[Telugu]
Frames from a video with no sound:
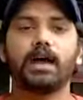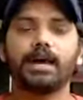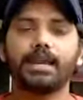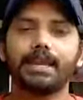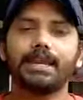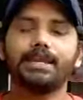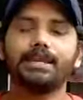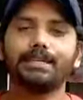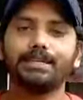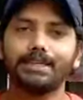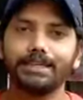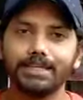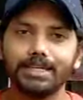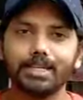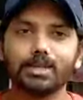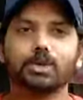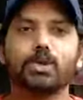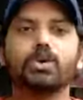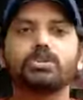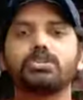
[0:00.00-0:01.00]
అరే ఇన్ని
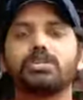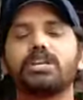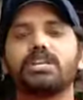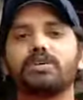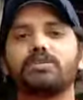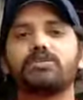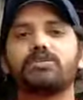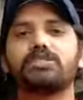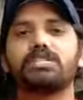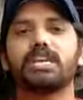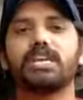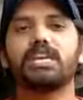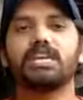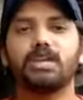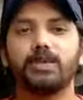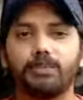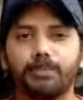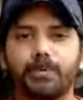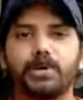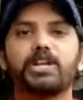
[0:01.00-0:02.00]
రోజుల నుంచి
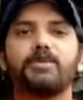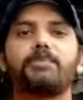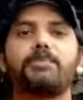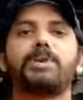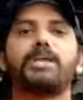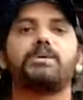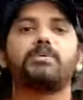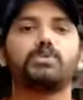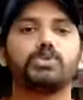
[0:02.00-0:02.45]
ఇప్పుడిప్పుడే